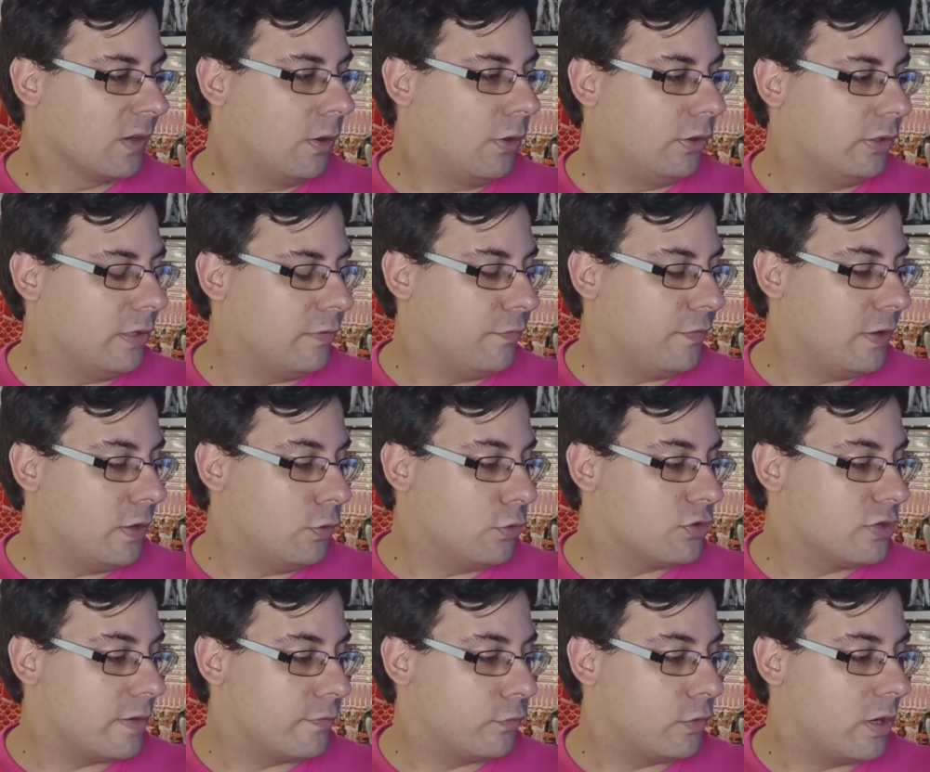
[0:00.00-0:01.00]
En effet, le
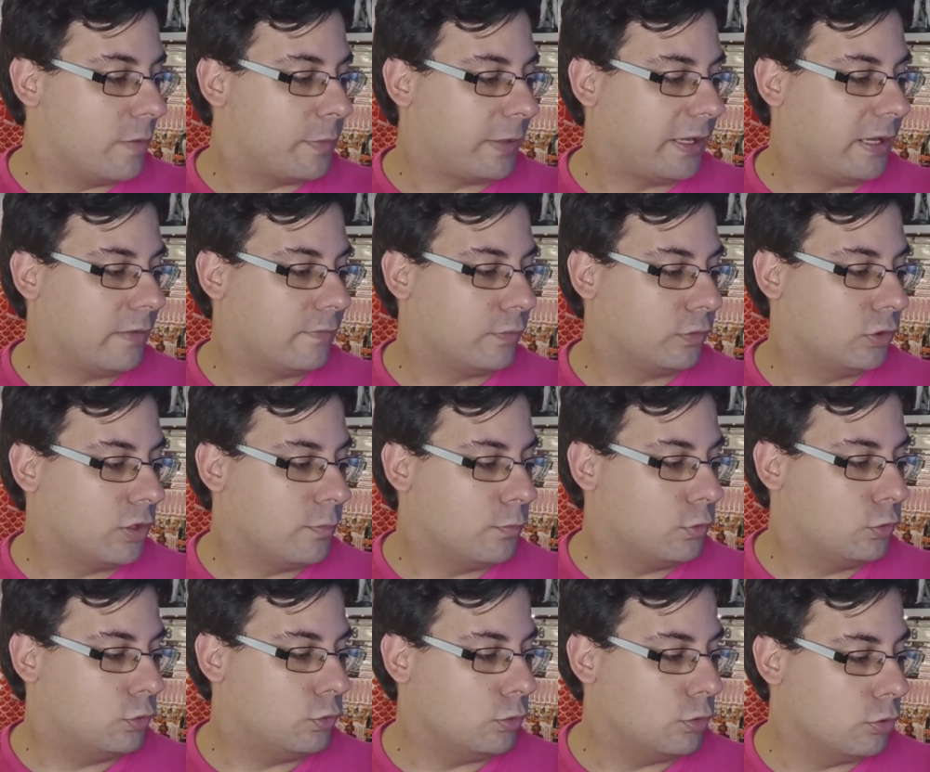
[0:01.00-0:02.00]
chef de la brigade
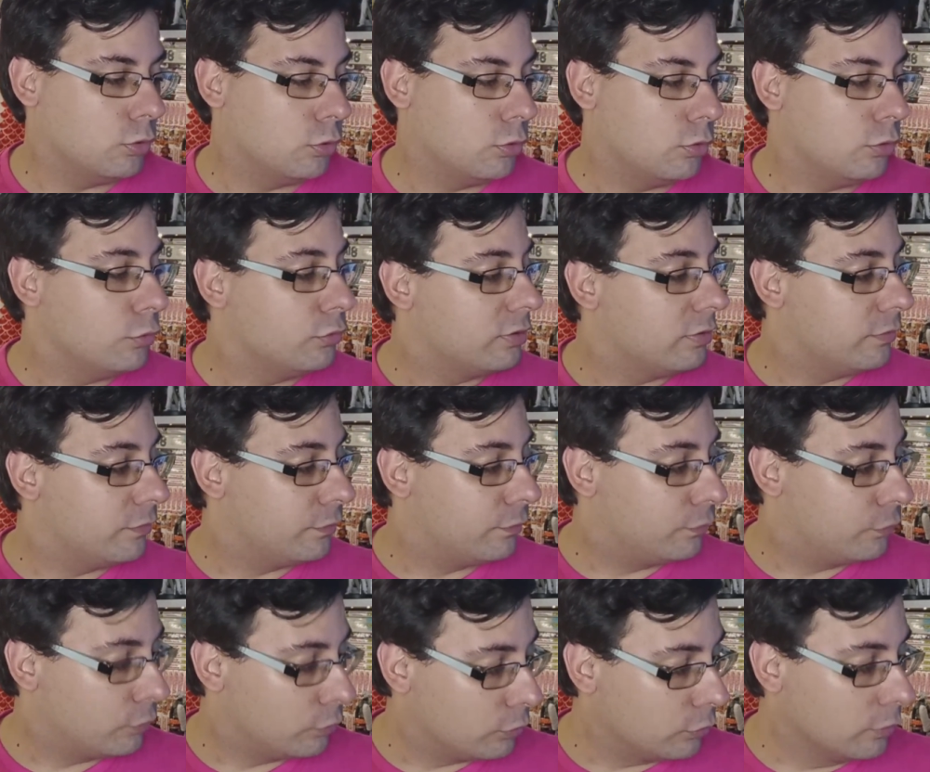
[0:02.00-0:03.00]
fantôme Kulolo
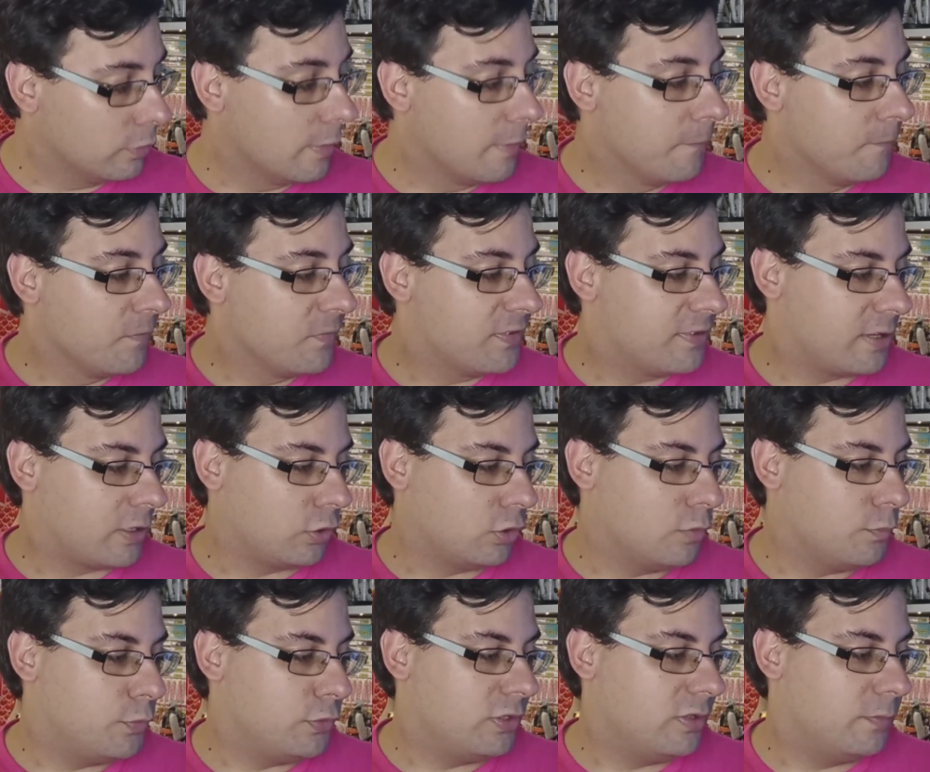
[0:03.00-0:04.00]
Lucifulu
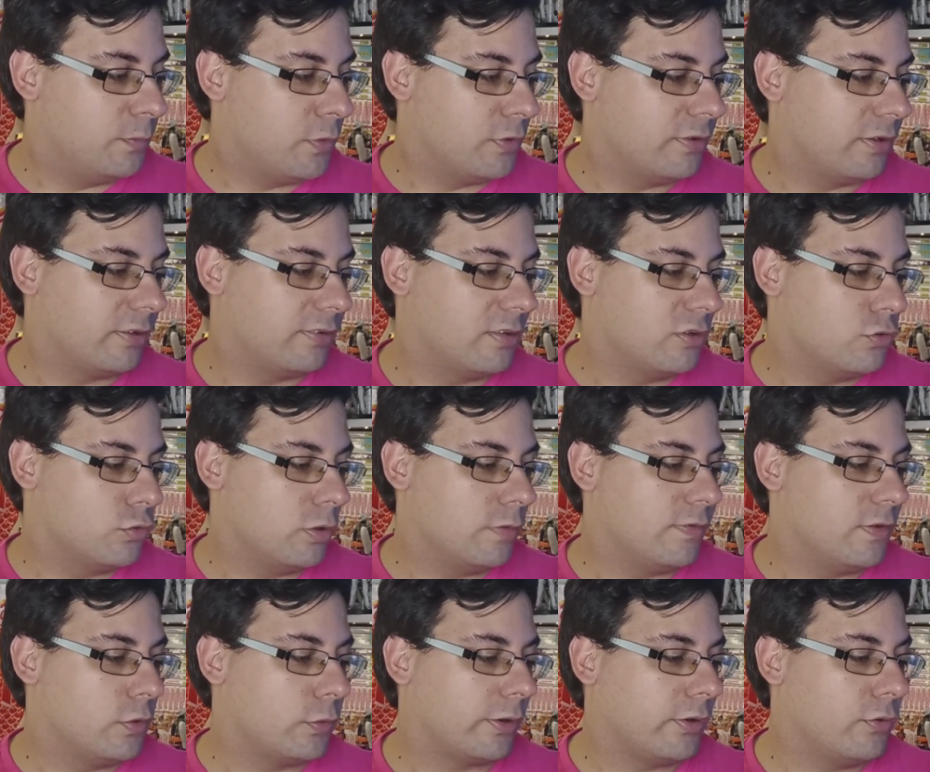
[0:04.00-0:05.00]
s'accorde une petite pause avec cette jolie
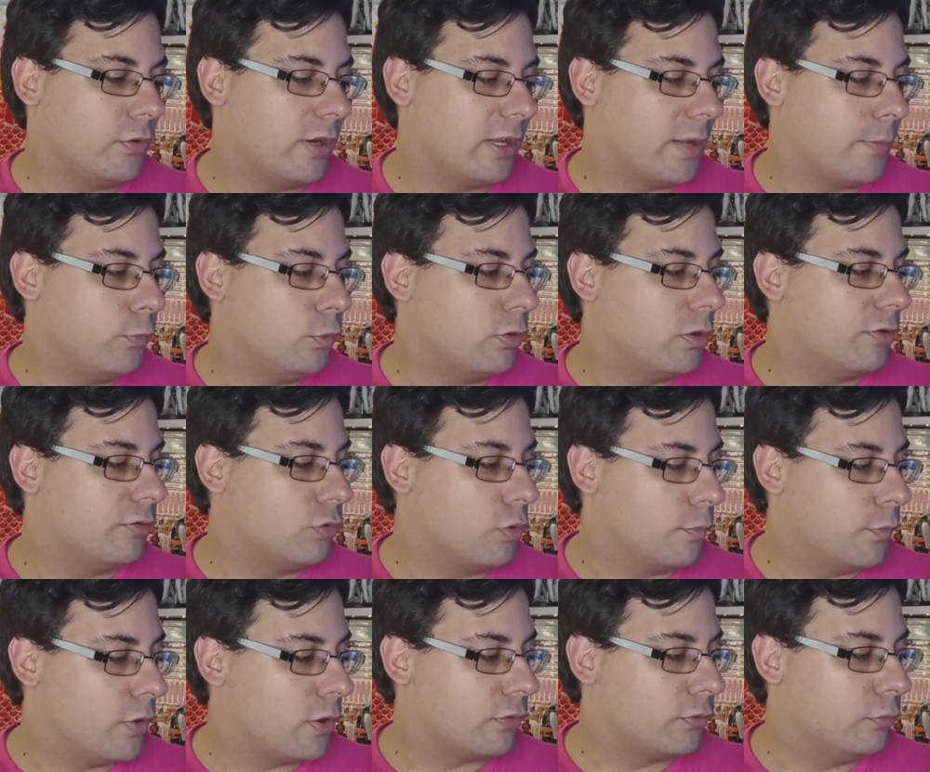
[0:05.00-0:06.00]
figurine de la gamme Noodle
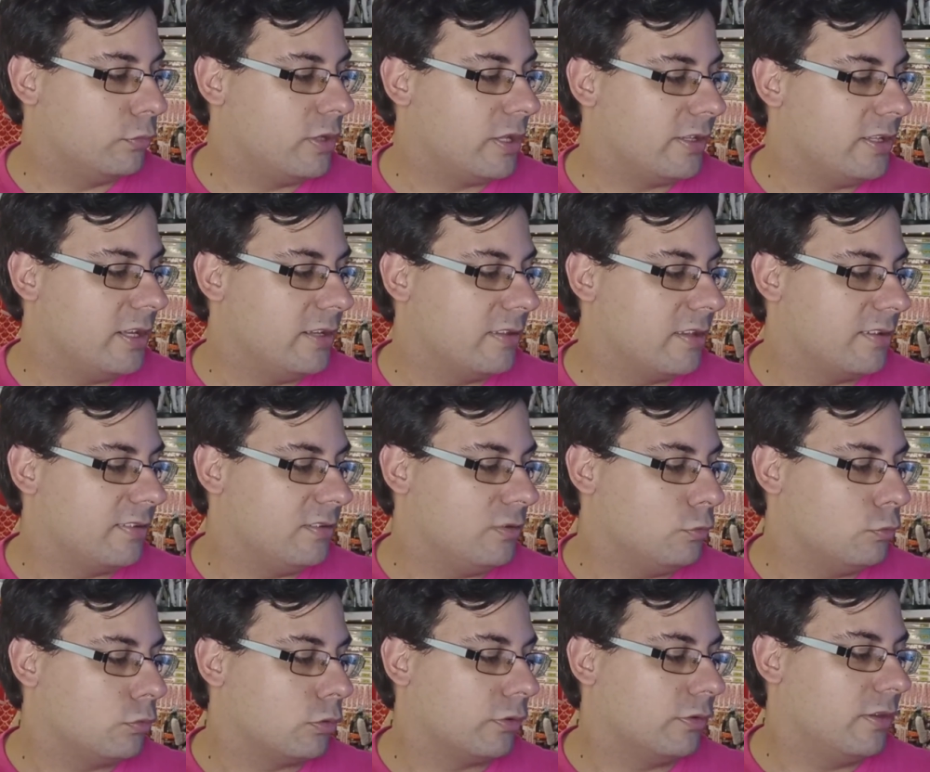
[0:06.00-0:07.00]
Stopper. Ce dernier est assis
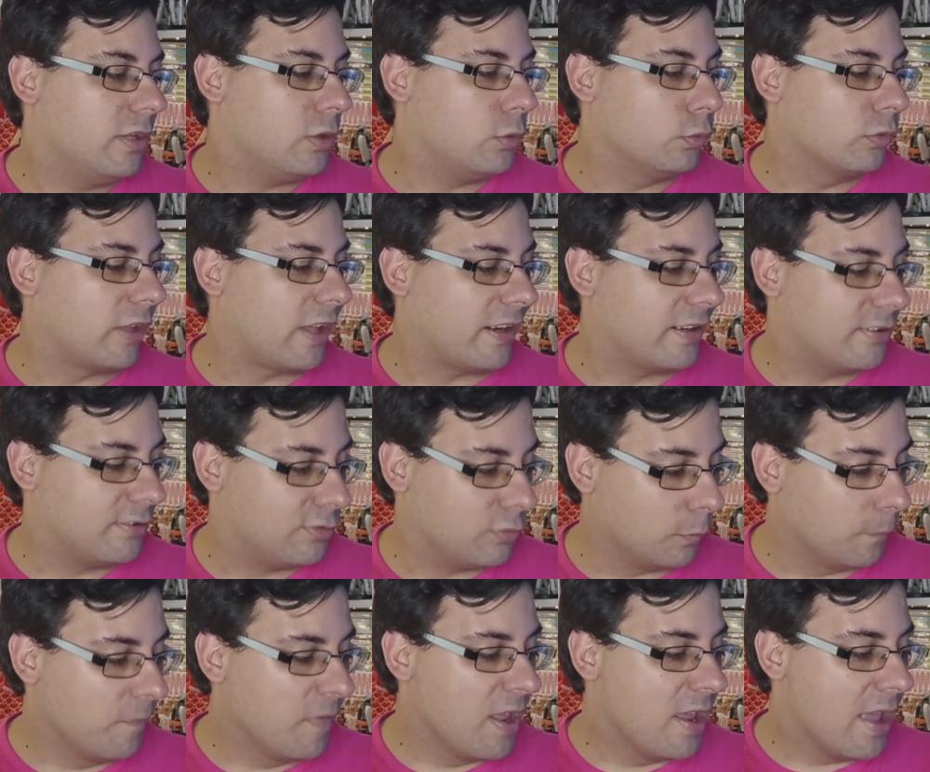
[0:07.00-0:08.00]
en
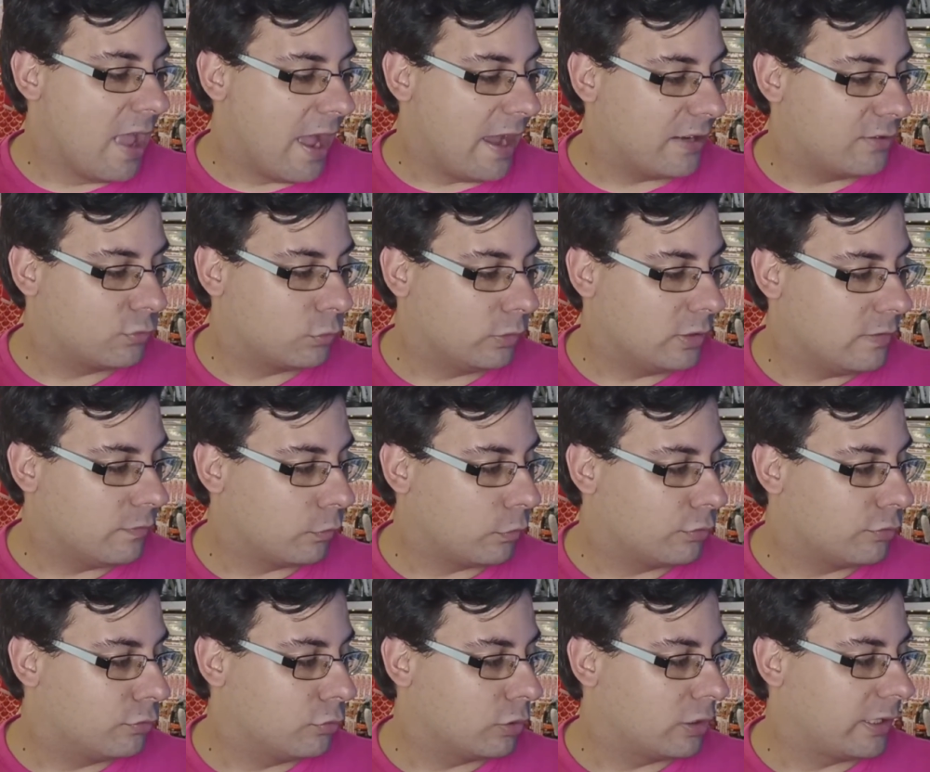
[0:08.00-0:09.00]
décontraction avec son
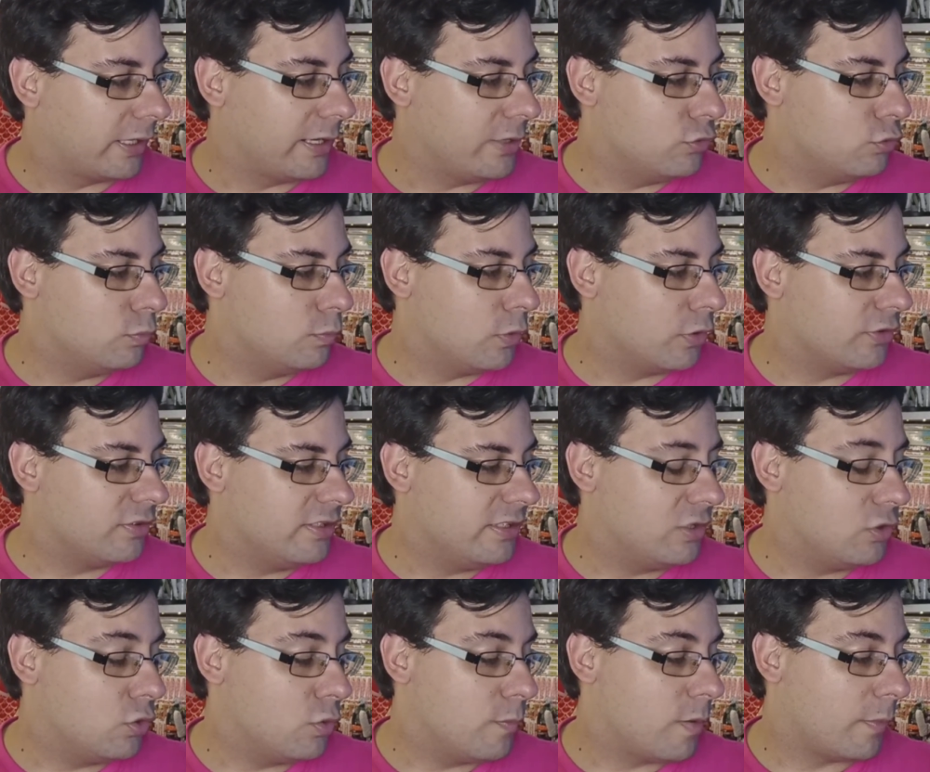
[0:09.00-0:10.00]
livre Secret du
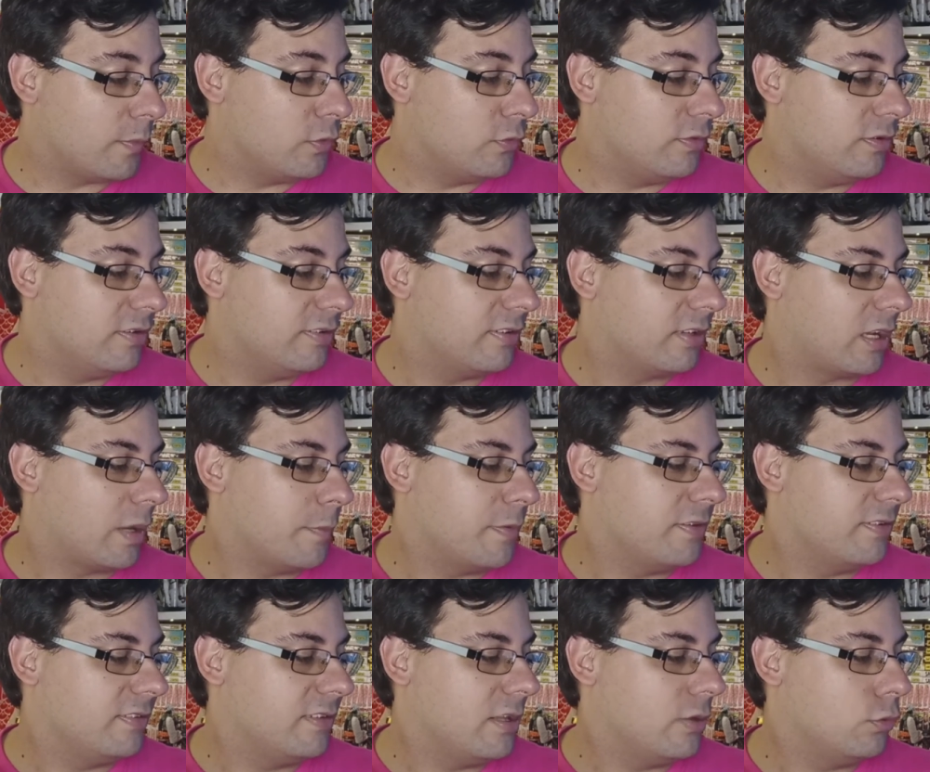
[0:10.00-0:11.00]
bandit qui lui permet d'utiliser sa
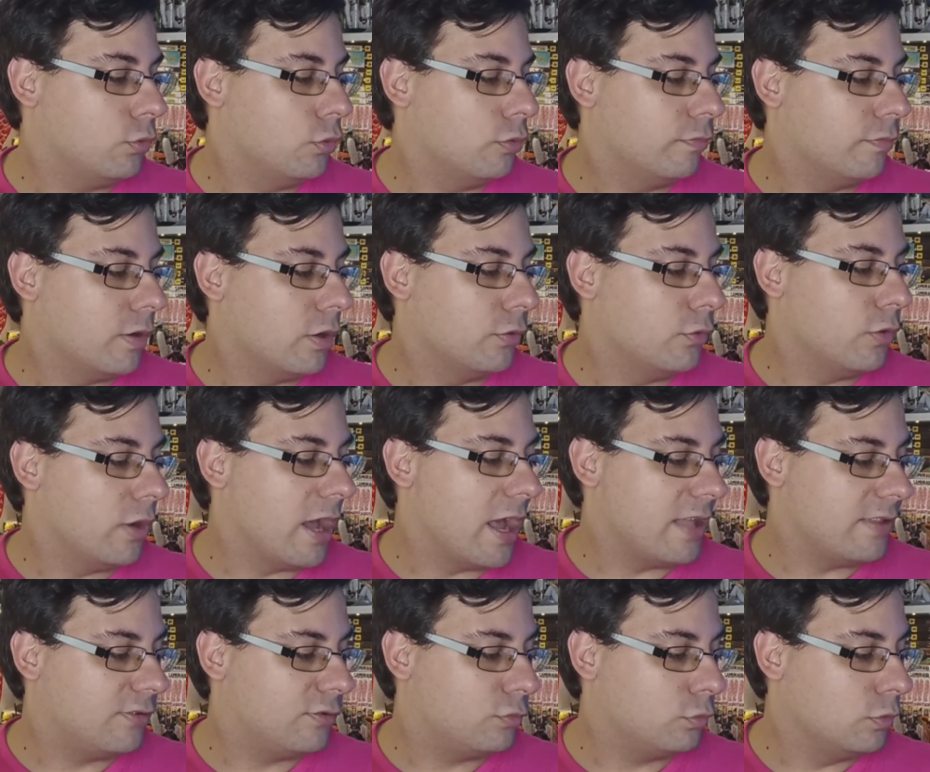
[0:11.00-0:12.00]
capacité de vol de
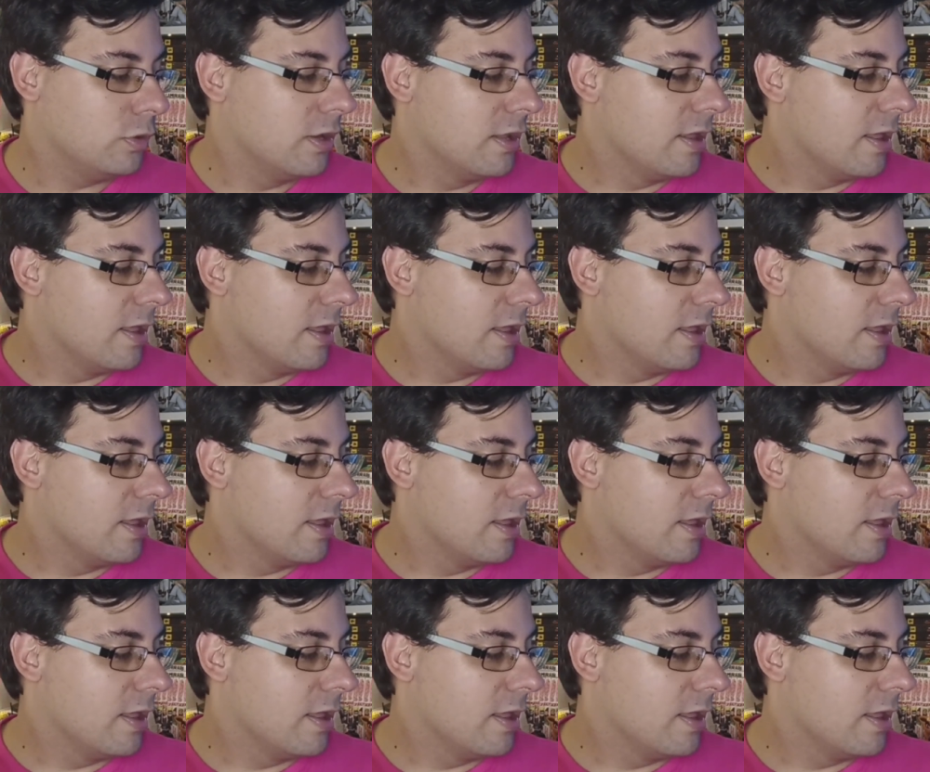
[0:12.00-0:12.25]
Hatsu.